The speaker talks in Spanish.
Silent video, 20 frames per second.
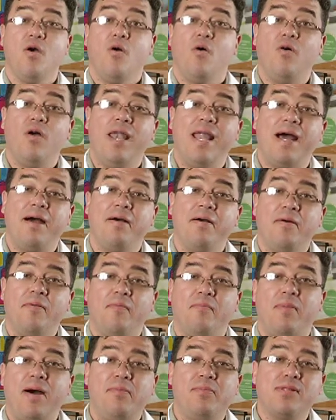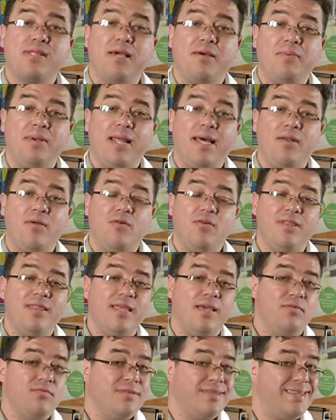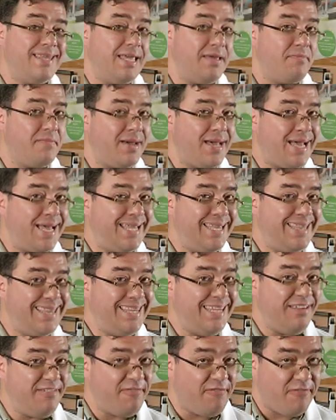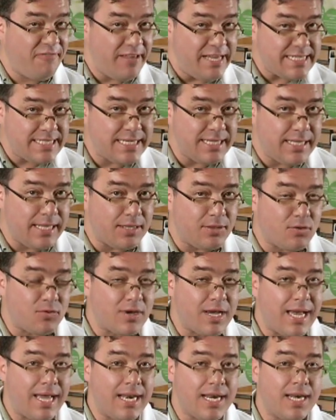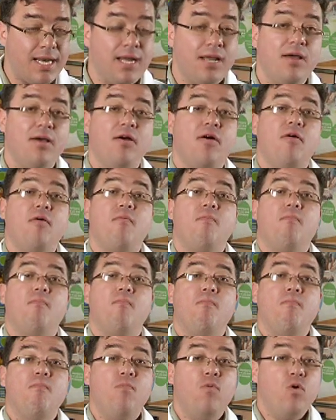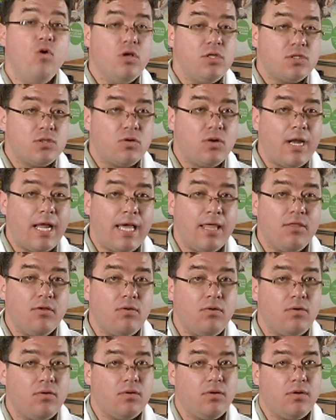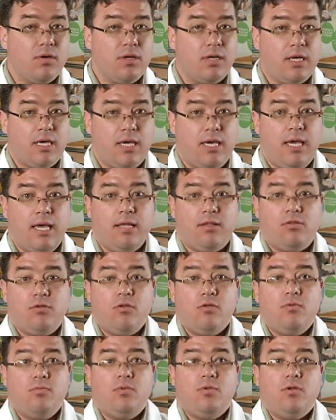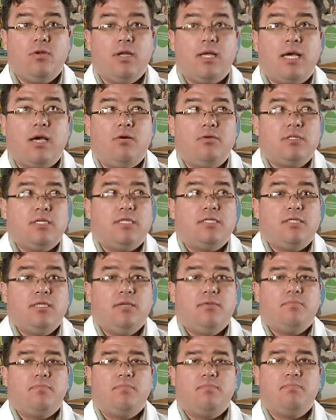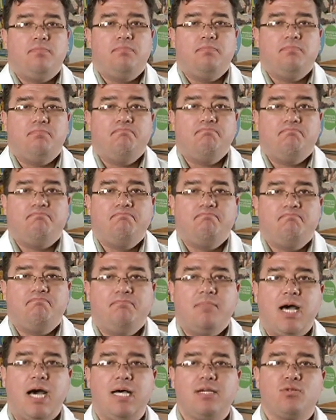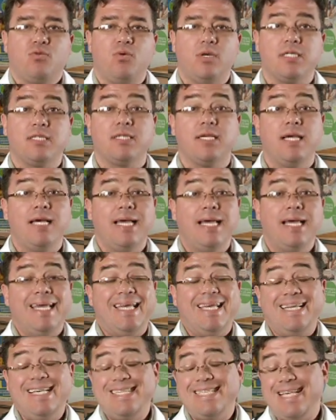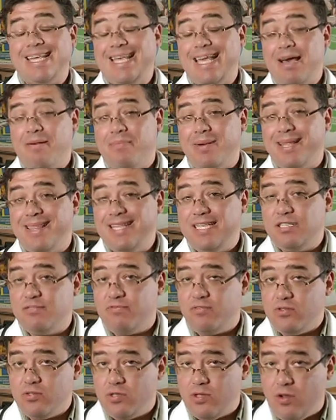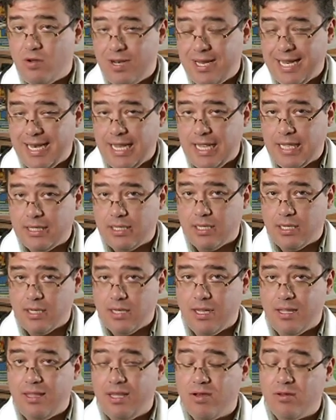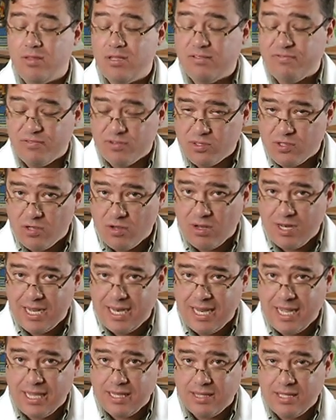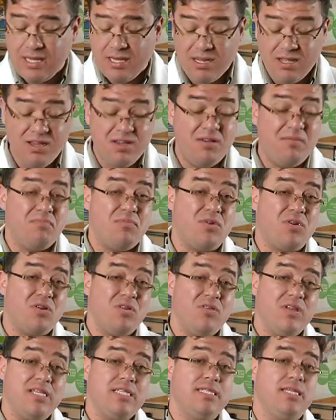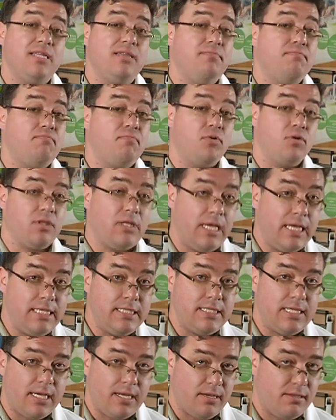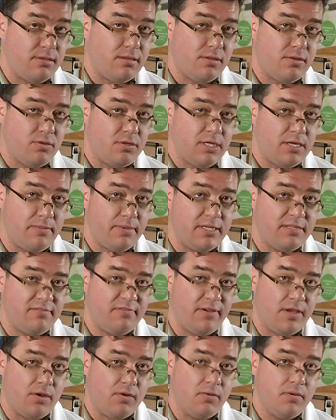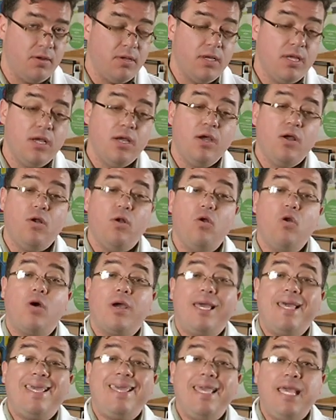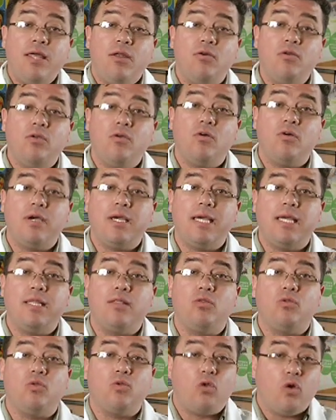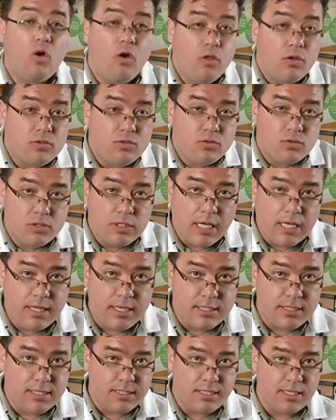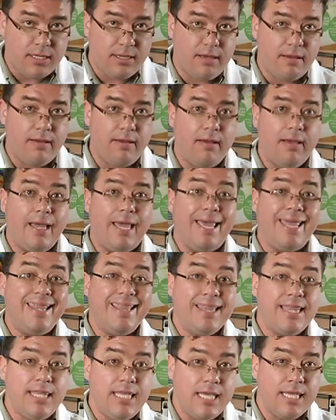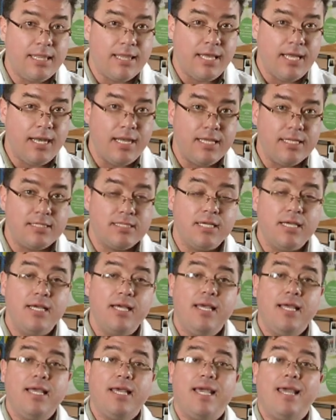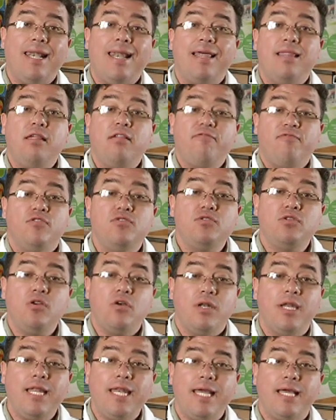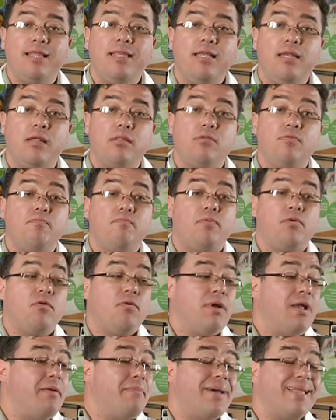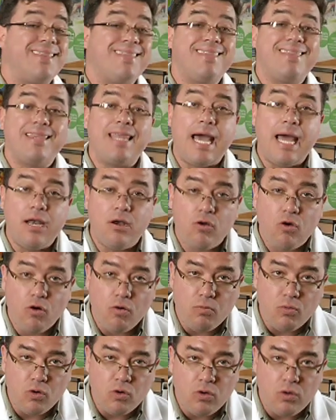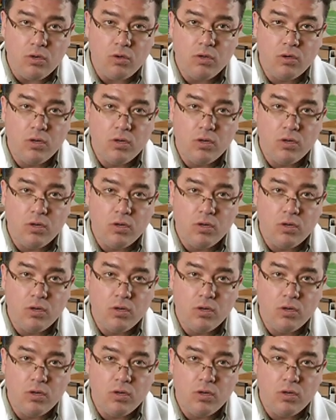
Hola, vamos a hablar hoy de un tema difícil de tocar, muy sonado, que a todo el mundo le causa así ascuas. Y se llama disfunción eréctil. Le digo disfunción eréctil por no decir impotencia, que se escucha más feo. Lo que quiero yo que todos ustedes entiendan es que la disfunción eréctil es un problema tan común